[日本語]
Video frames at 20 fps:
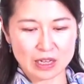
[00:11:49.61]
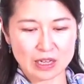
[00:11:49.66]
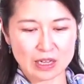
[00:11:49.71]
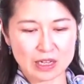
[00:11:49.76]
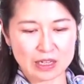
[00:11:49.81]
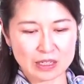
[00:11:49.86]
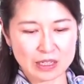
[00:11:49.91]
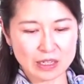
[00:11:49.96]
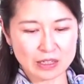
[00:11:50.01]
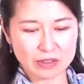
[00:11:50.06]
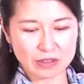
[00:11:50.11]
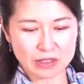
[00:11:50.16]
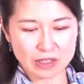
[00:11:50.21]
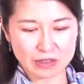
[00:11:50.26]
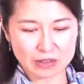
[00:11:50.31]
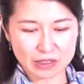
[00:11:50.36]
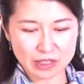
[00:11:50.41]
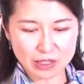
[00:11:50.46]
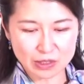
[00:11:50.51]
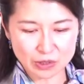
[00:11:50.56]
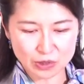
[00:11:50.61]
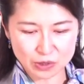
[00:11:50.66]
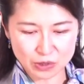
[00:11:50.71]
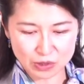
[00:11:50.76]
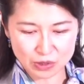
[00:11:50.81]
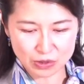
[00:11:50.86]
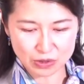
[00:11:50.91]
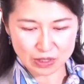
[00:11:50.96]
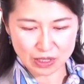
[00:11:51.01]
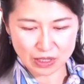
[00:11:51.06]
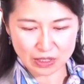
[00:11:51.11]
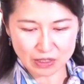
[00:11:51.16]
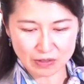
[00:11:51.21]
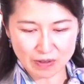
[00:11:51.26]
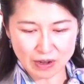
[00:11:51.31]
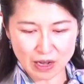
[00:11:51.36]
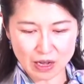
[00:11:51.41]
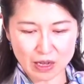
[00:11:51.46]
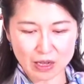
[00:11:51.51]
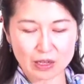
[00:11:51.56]
えー、せんきゅうひゃくさんじゅうきゅうねんに
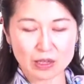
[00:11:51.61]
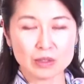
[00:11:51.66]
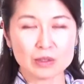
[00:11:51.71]
は「